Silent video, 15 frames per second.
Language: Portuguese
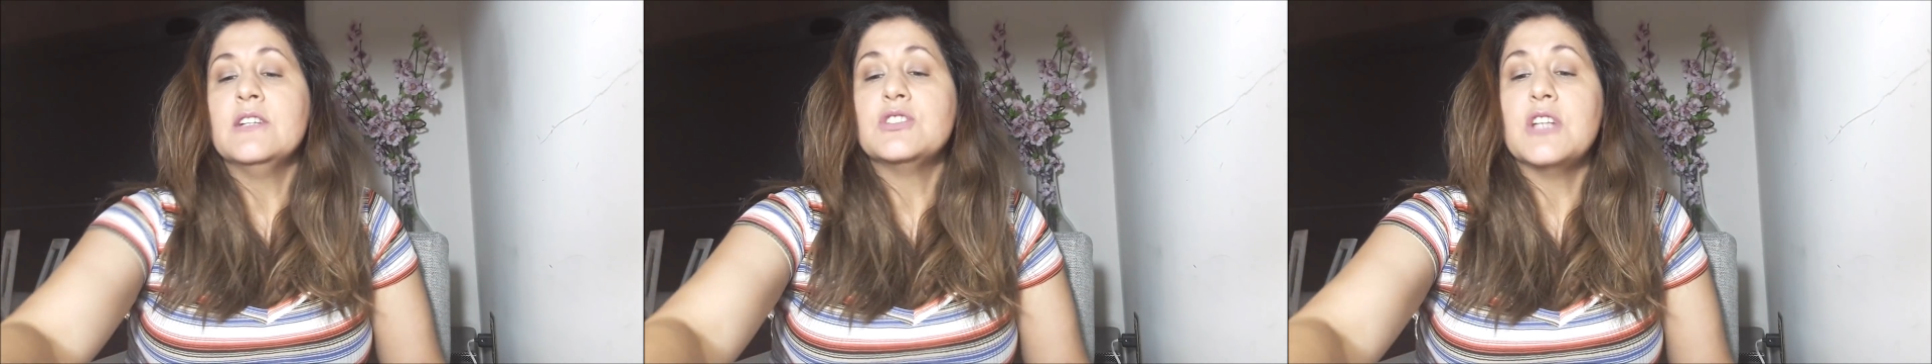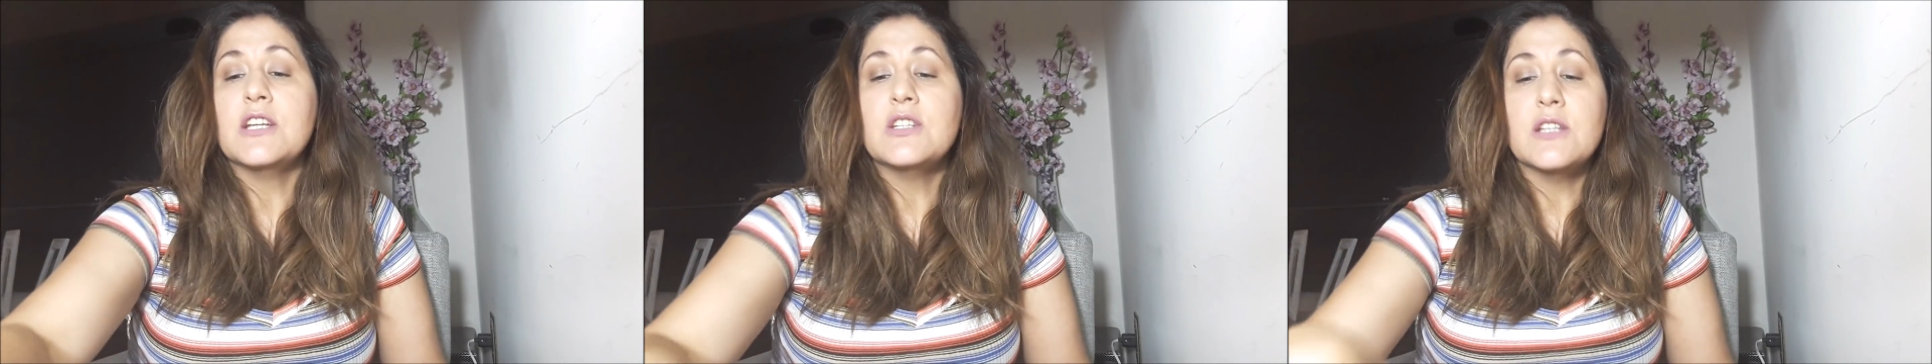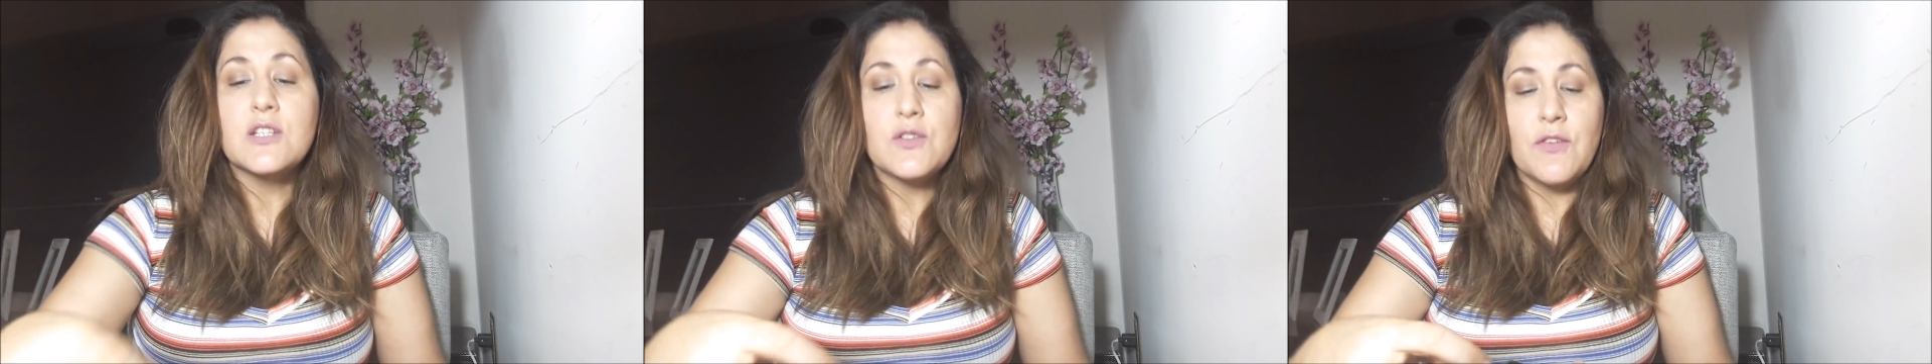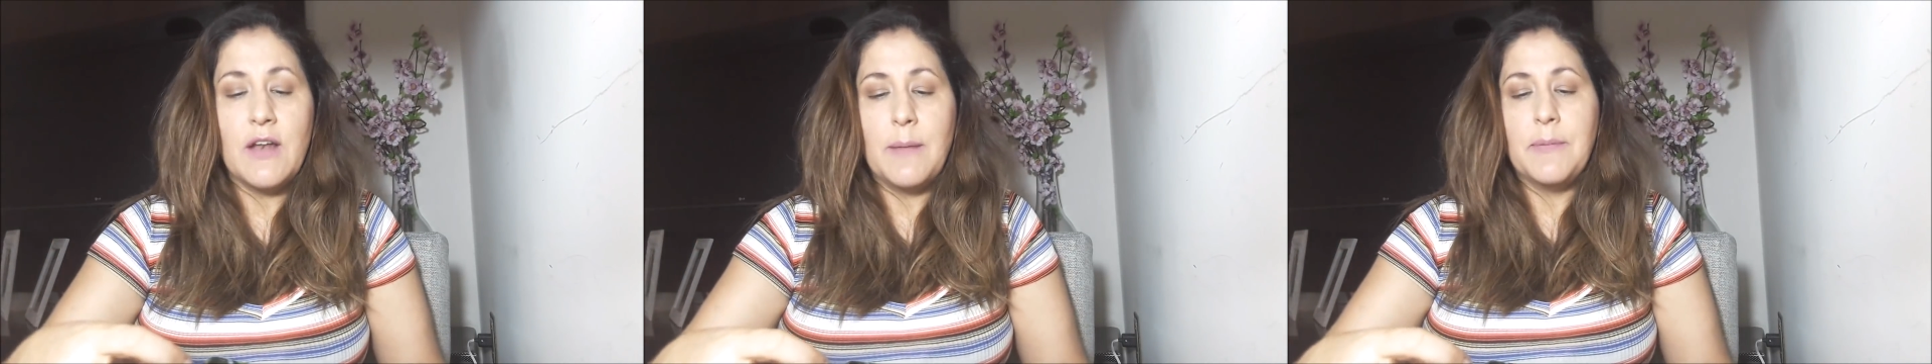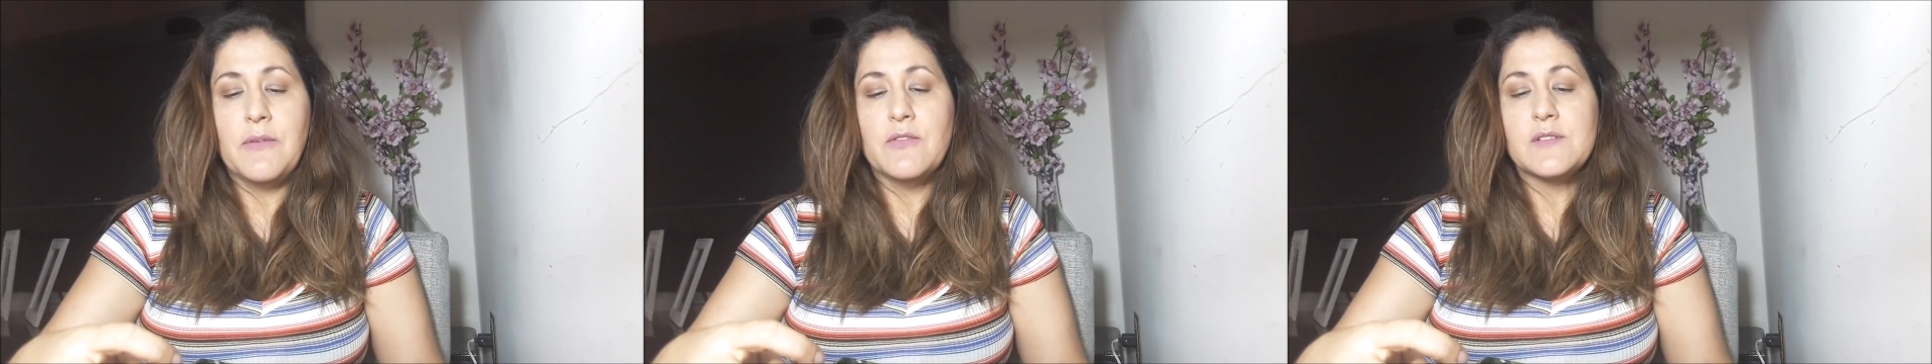Gente, deixa eu
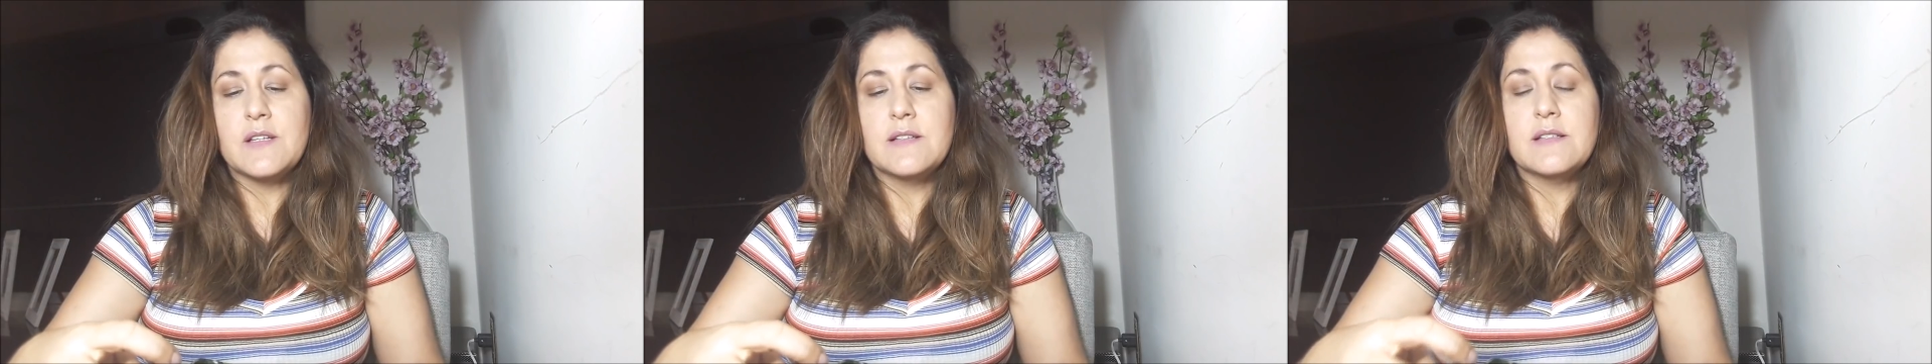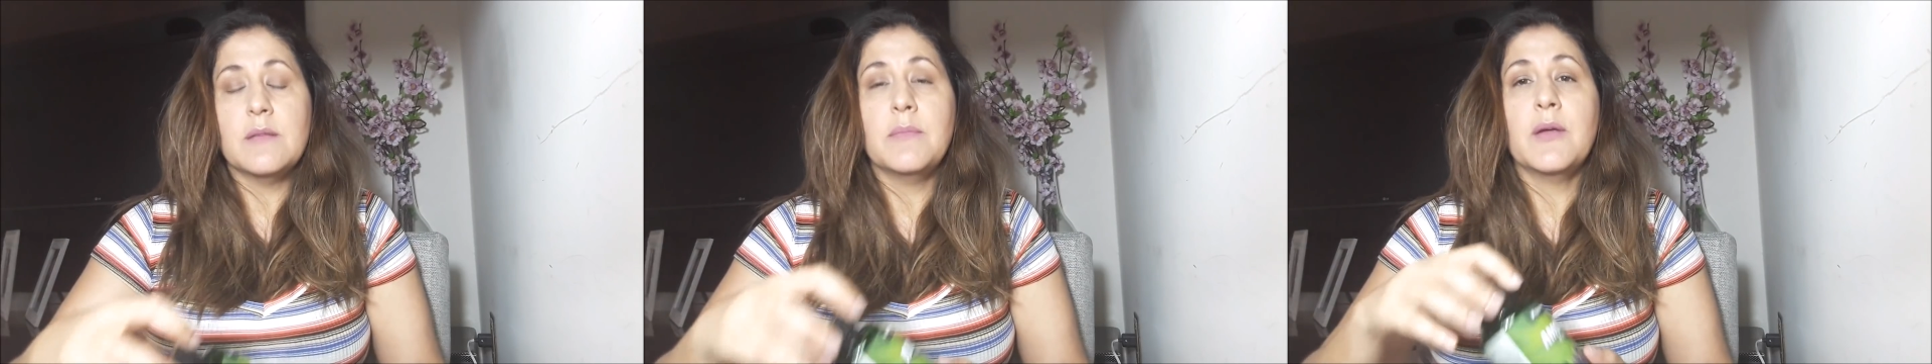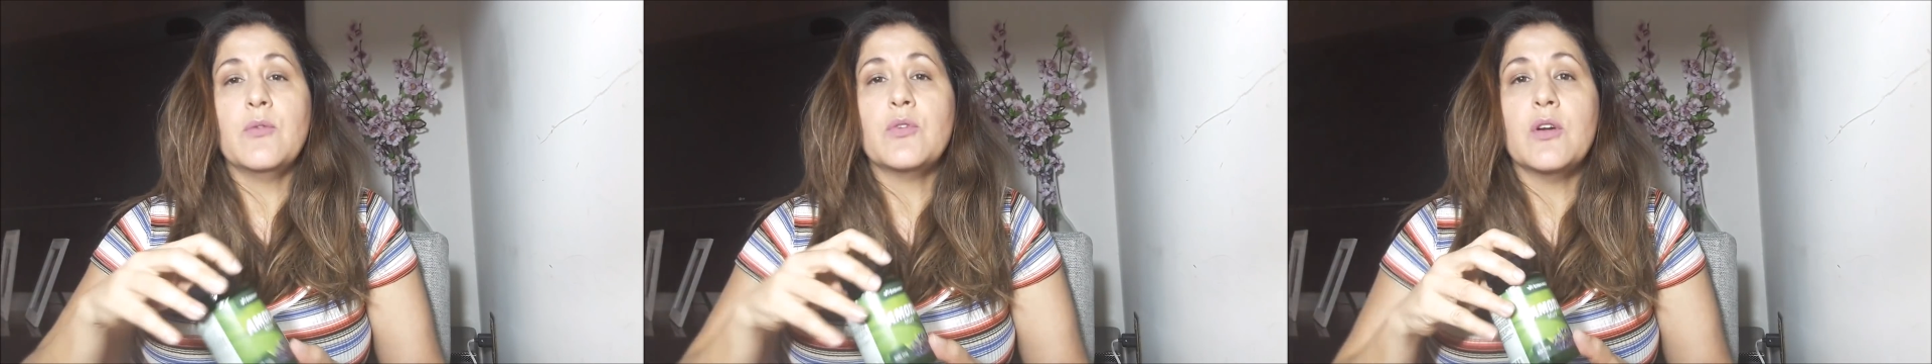falar para vocês também,